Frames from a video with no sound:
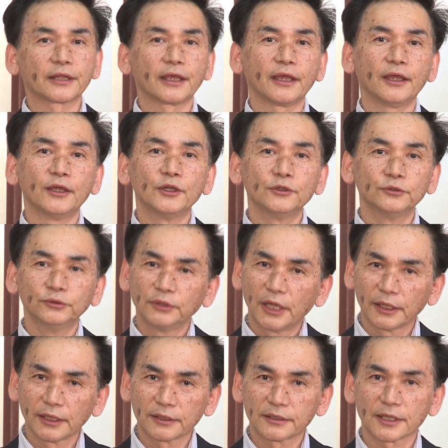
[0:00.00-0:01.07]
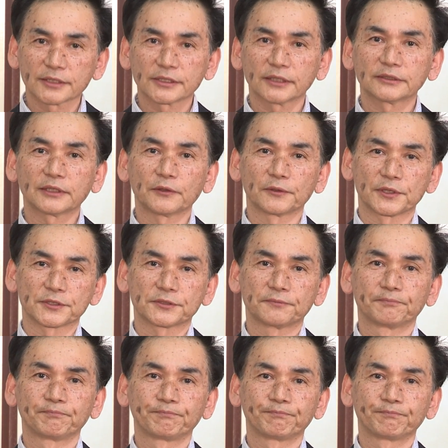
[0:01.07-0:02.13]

で受けてくださったのです。